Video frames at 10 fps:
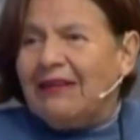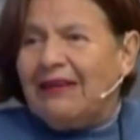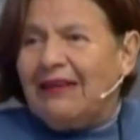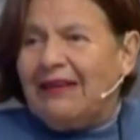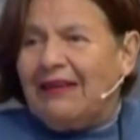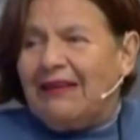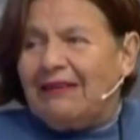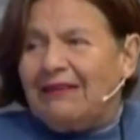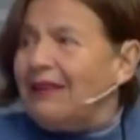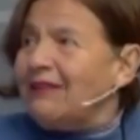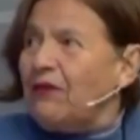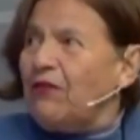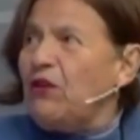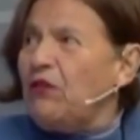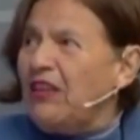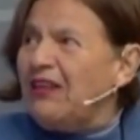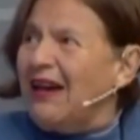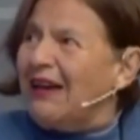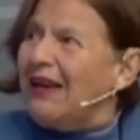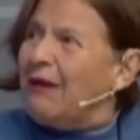Eh, te desafío,
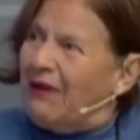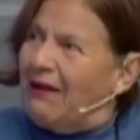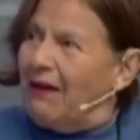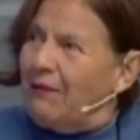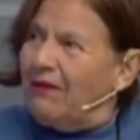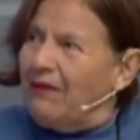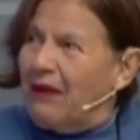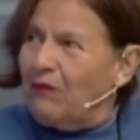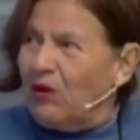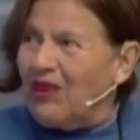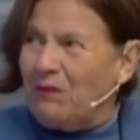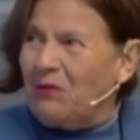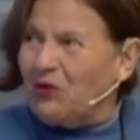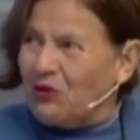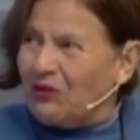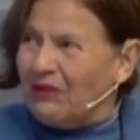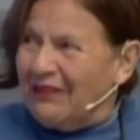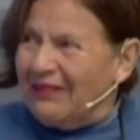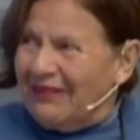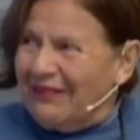Fedra, que abordemos
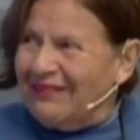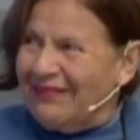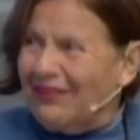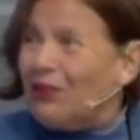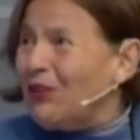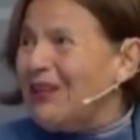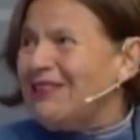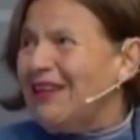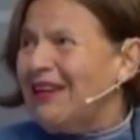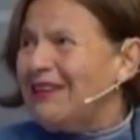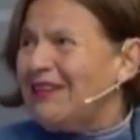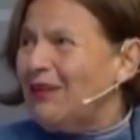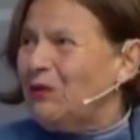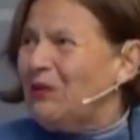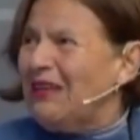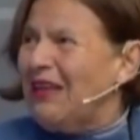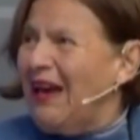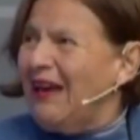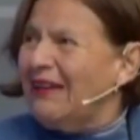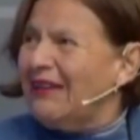los tres ejes algún
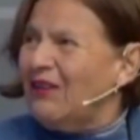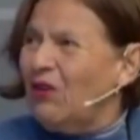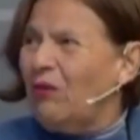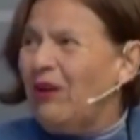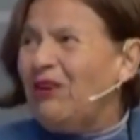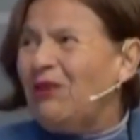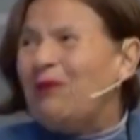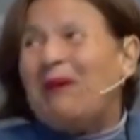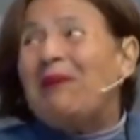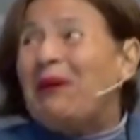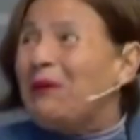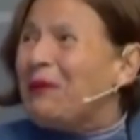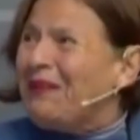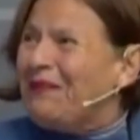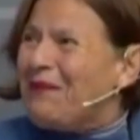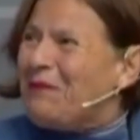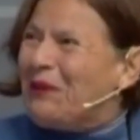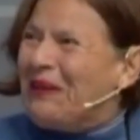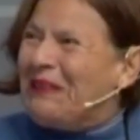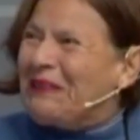día. O bueno, vamos abordando de a
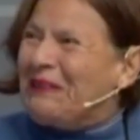poquito.